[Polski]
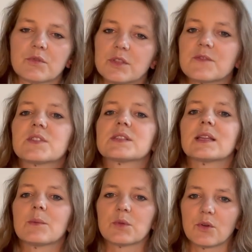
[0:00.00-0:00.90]
to jest
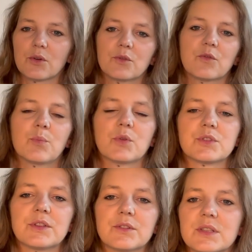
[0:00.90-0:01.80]
wstęp do chodów
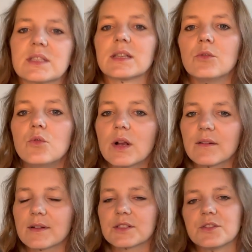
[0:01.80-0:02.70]
bocznych, to jest
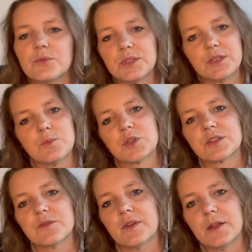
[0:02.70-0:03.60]
nauka właśnie łydki
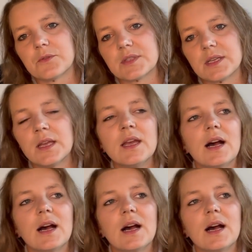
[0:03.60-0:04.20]
przesuwającej,